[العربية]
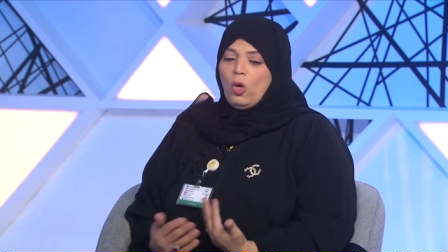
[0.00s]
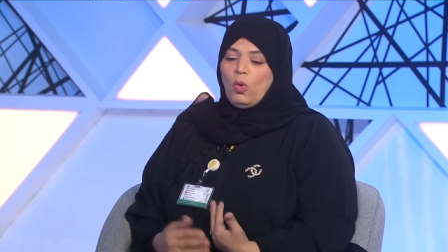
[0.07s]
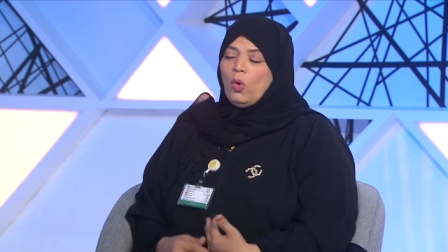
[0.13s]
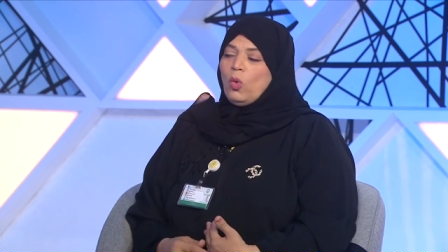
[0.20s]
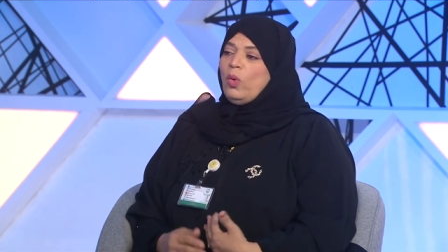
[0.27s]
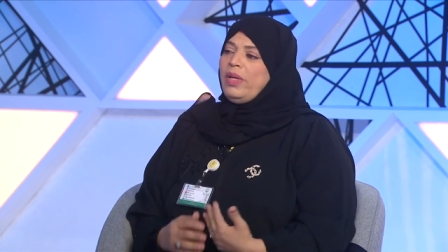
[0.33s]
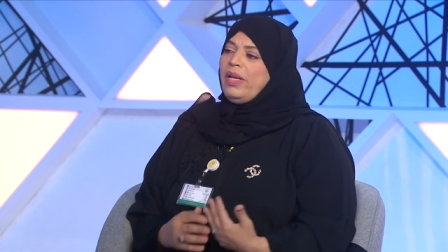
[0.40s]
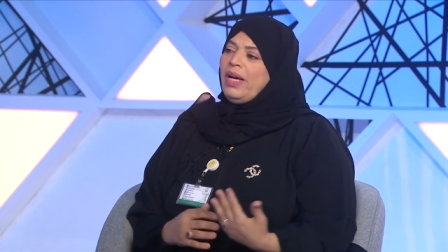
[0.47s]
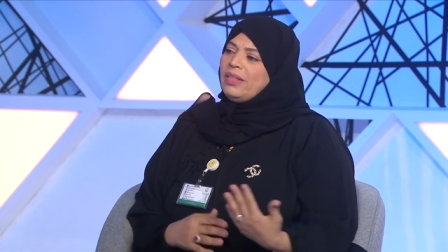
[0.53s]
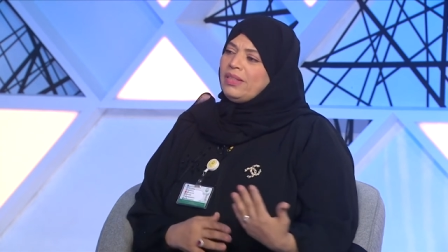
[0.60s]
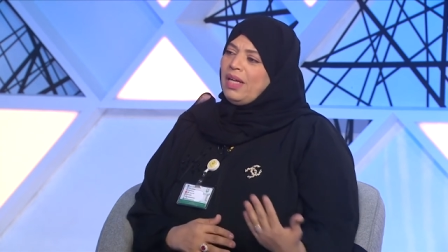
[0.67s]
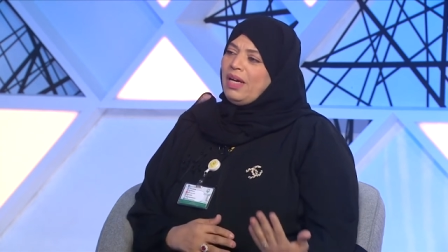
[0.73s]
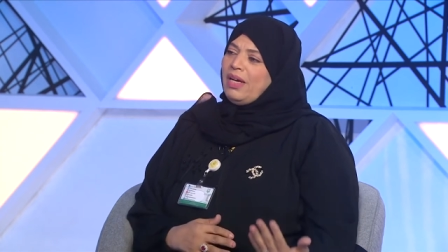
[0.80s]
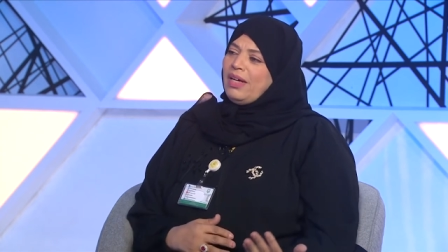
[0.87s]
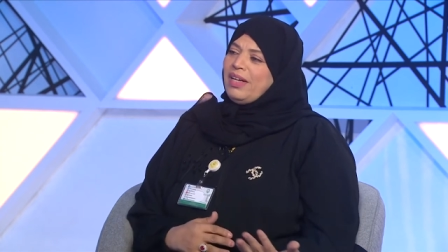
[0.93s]
واقول لا
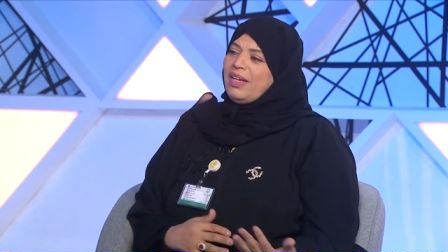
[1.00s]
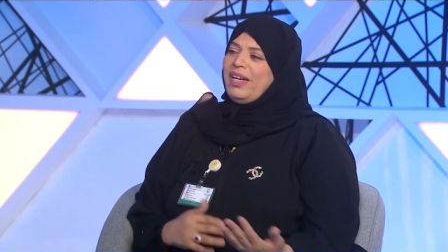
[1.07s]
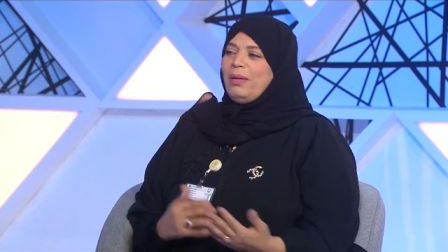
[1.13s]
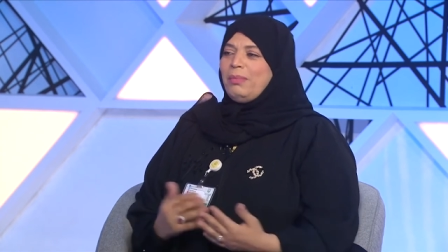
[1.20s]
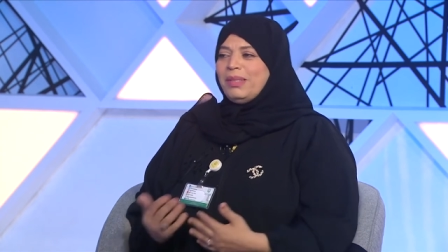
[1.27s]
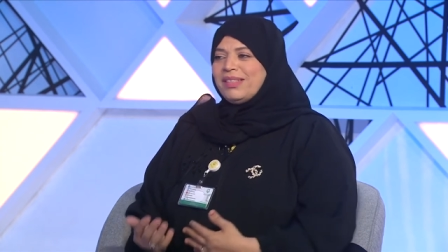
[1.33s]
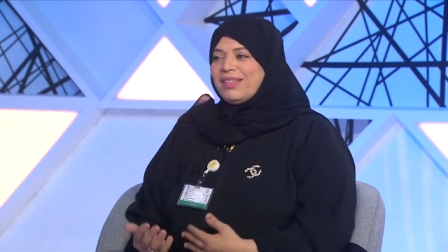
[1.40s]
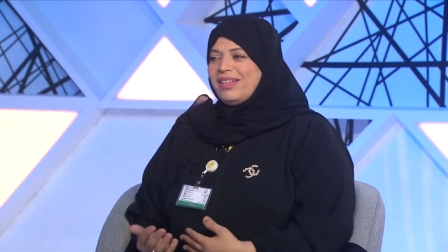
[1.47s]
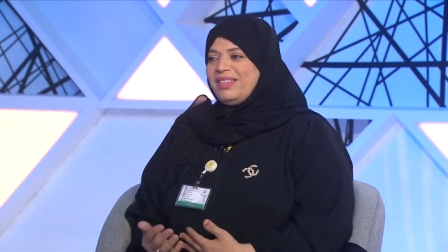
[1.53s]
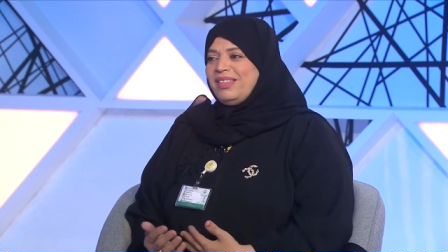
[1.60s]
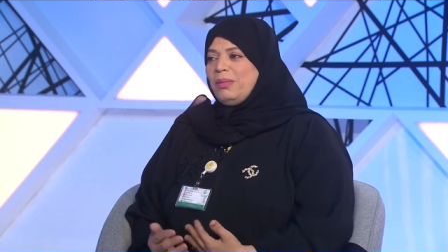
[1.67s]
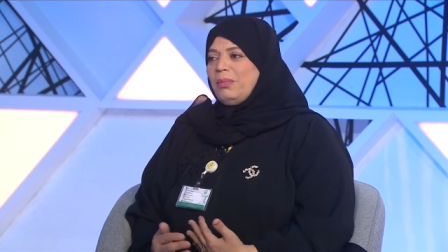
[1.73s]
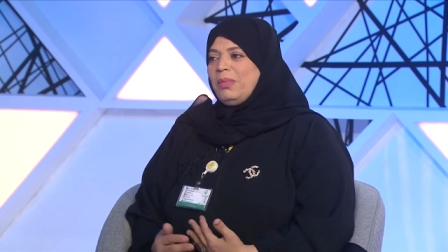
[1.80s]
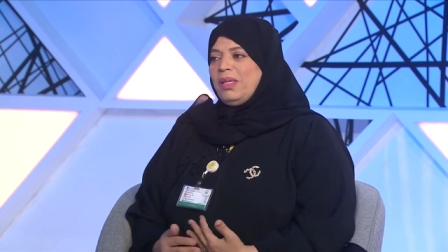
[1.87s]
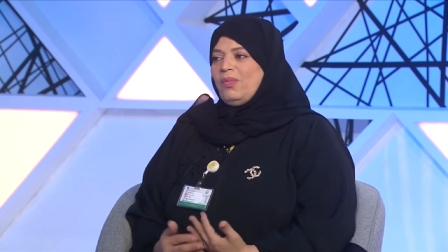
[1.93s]
تاخر لا ما
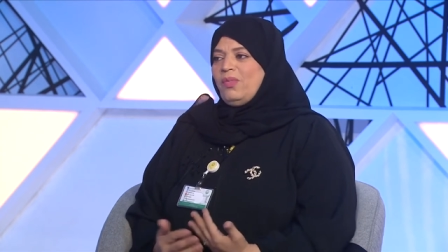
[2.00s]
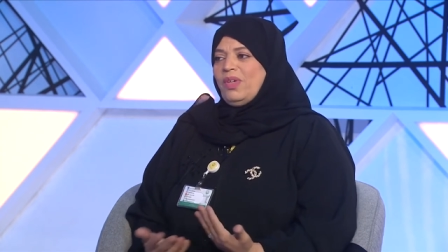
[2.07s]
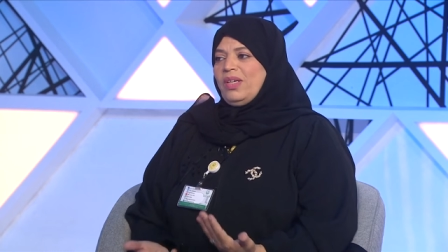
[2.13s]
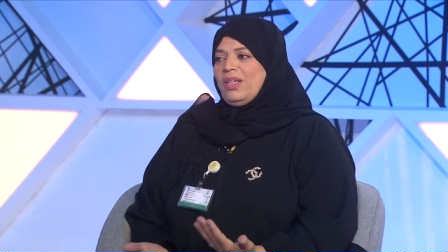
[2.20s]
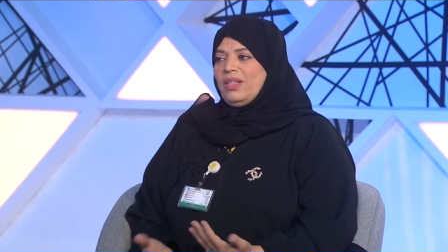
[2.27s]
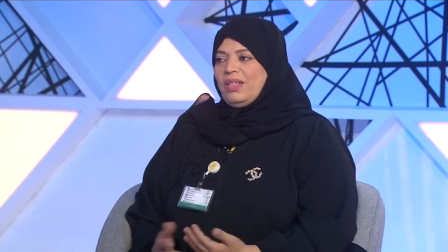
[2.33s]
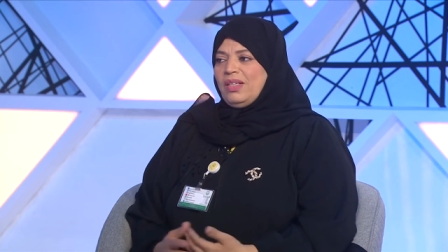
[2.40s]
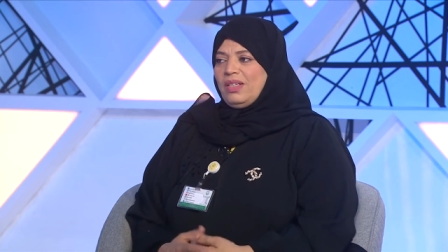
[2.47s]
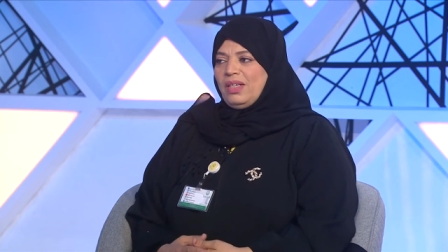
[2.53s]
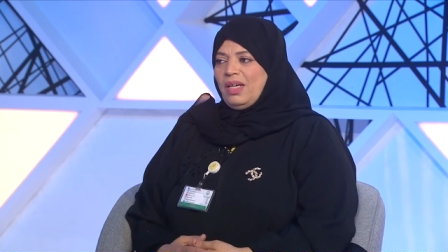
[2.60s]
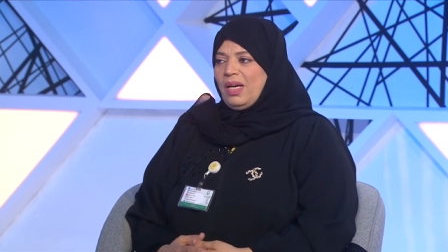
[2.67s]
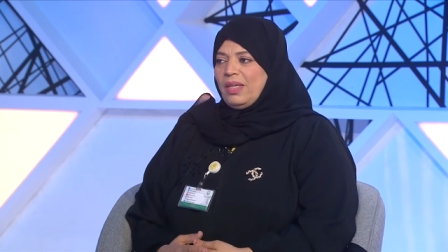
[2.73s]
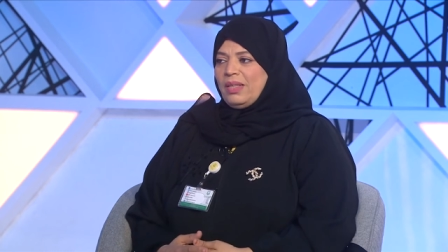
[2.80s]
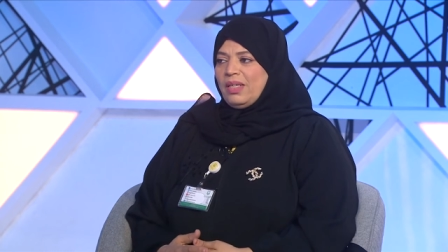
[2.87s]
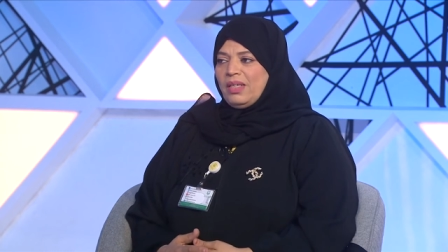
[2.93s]
تقدم
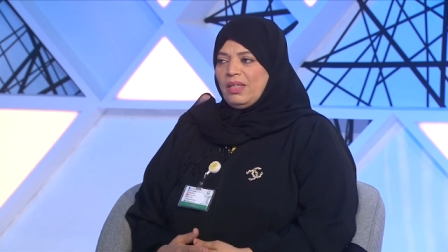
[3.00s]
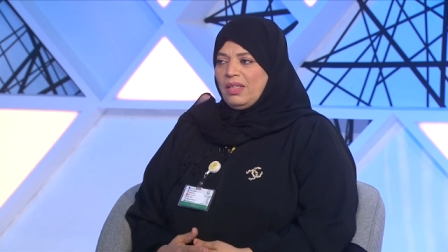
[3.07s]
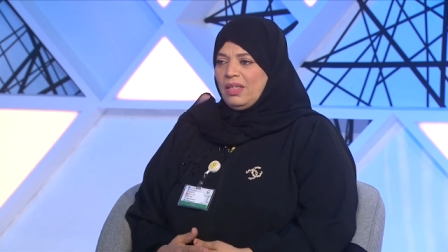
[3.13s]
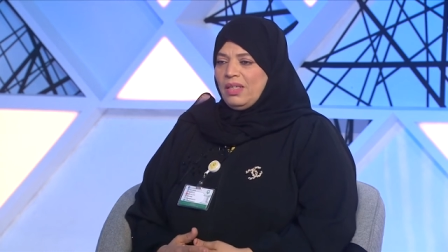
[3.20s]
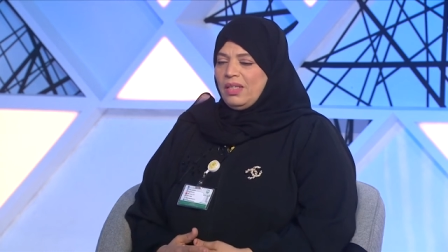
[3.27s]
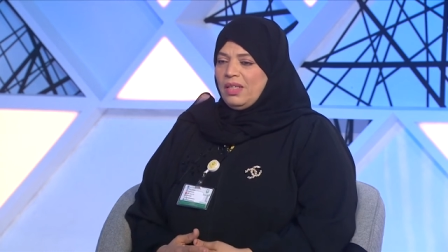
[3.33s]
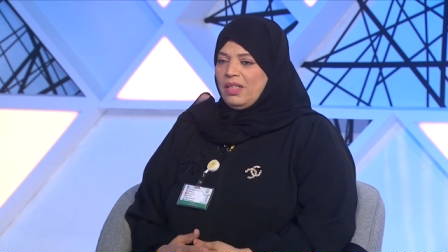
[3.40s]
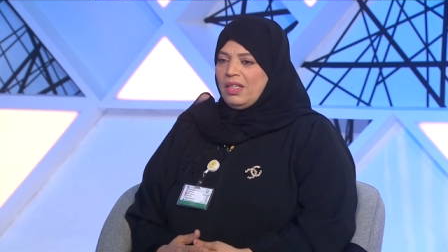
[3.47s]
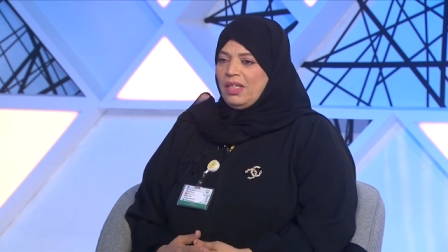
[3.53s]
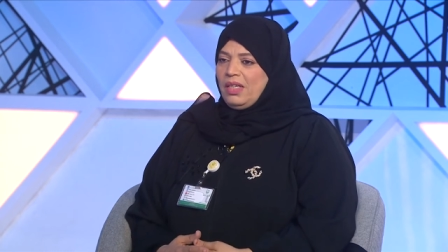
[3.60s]
فهذا نعم.